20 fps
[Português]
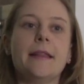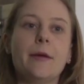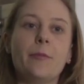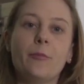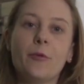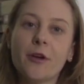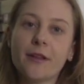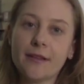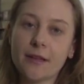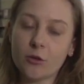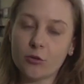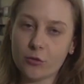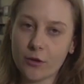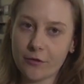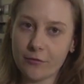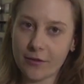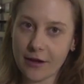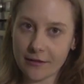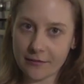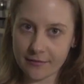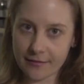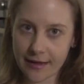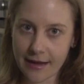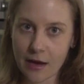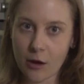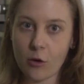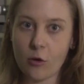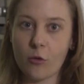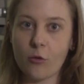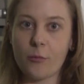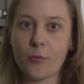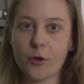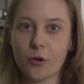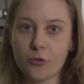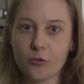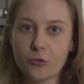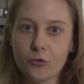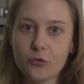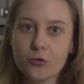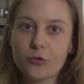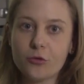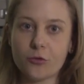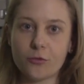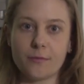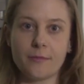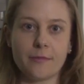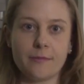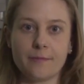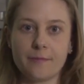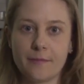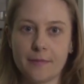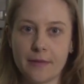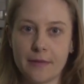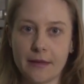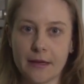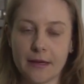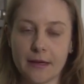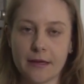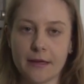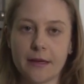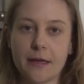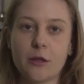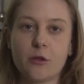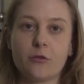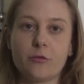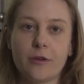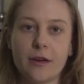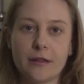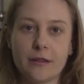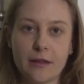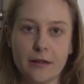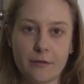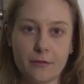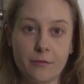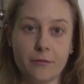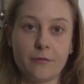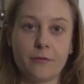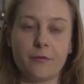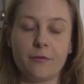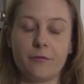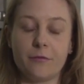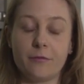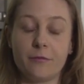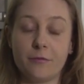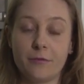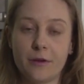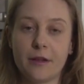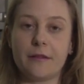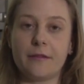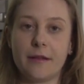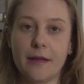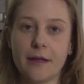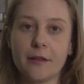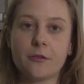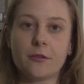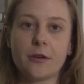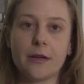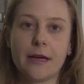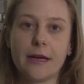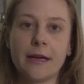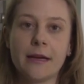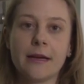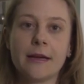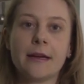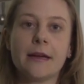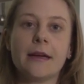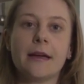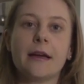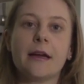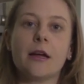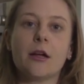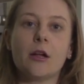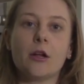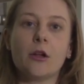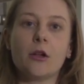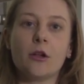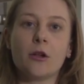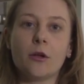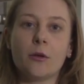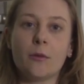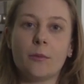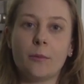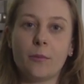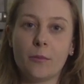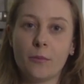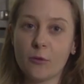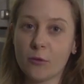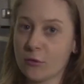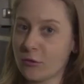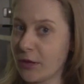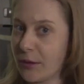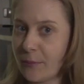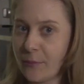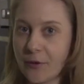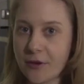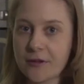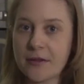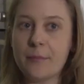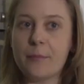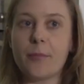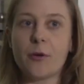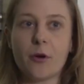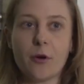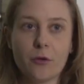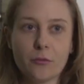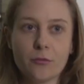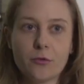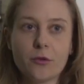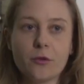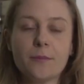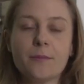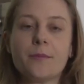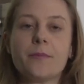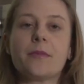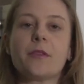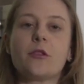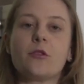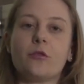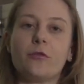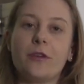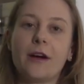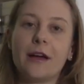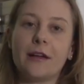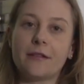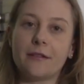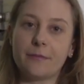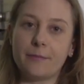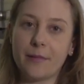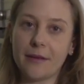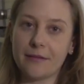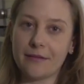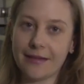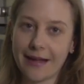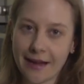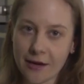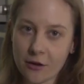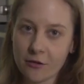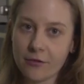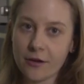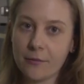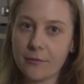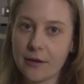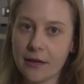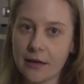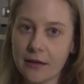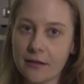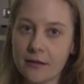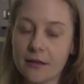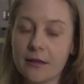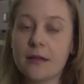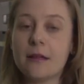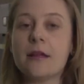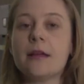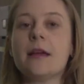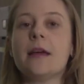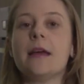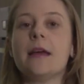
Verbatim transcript: Depois que tu envasar o produto uh, que tu vai estar tá fazendo, né? Depois de pronto, tu vai pesar novamente